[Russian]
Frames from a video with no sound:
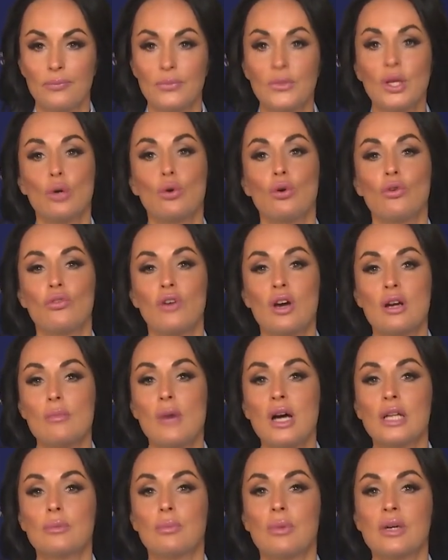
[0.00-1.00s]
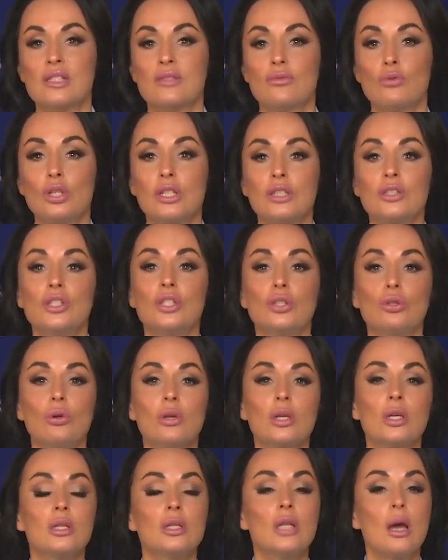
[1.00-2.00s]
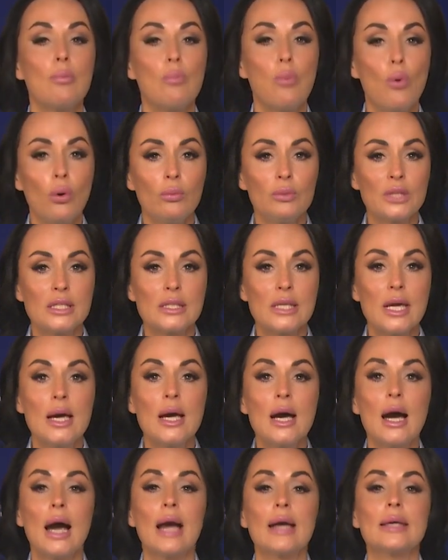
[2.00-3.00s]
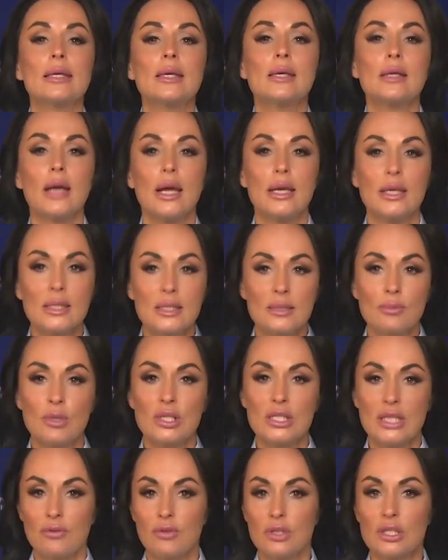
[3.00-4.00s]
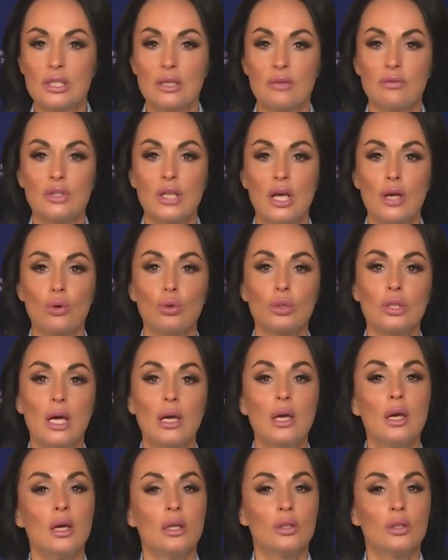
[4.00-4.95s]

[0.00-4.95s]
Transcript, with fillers: Такой формат позволит не только напомнить о героизме советского народа,